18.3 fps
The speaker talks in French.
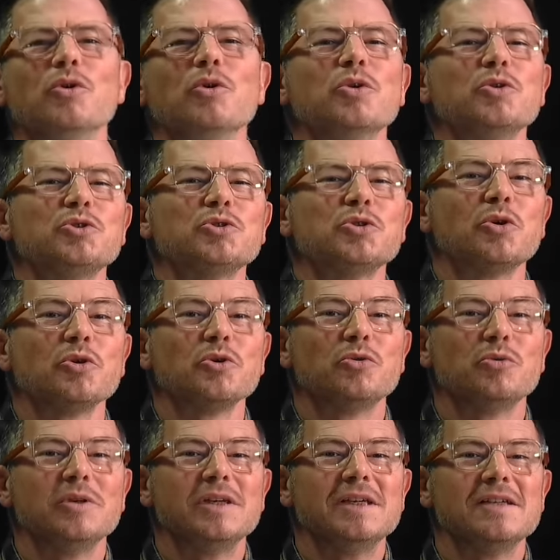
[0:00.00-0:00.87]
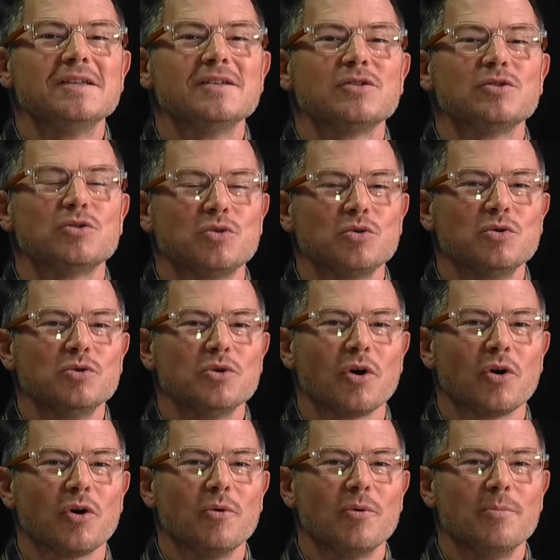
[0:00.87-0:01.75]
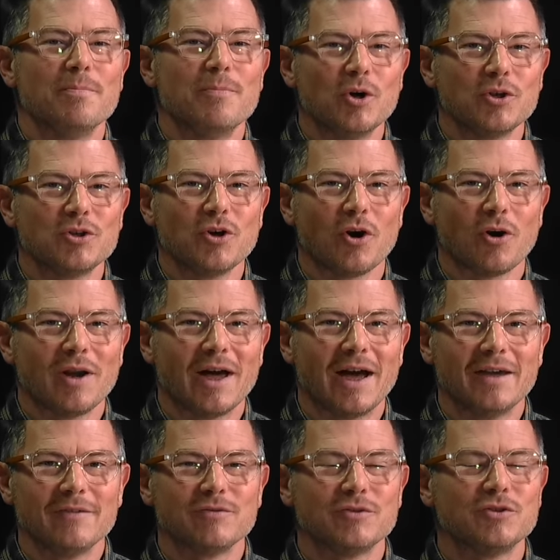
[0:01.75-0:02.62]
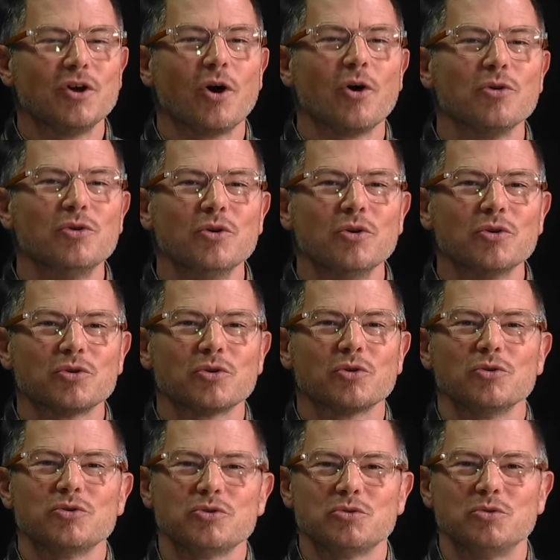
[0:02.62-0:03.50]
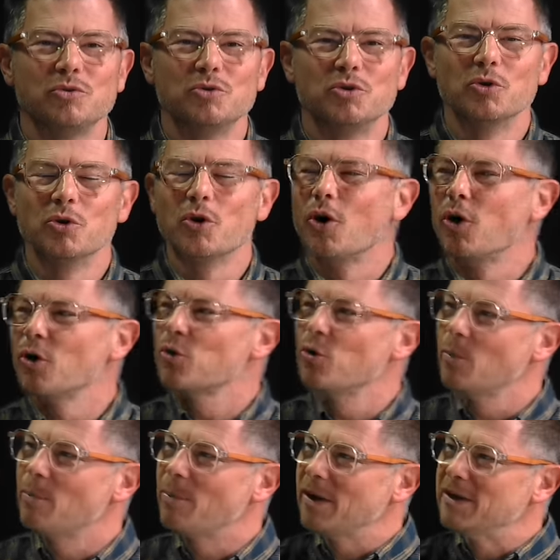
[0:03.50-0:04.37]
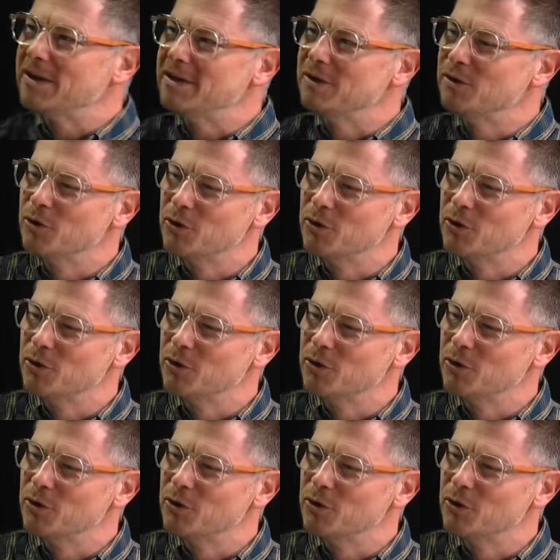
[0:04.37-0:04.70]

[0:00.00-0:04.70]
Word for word: aujourd'hui sur euh, Motor Live dans notre studio en compagnie de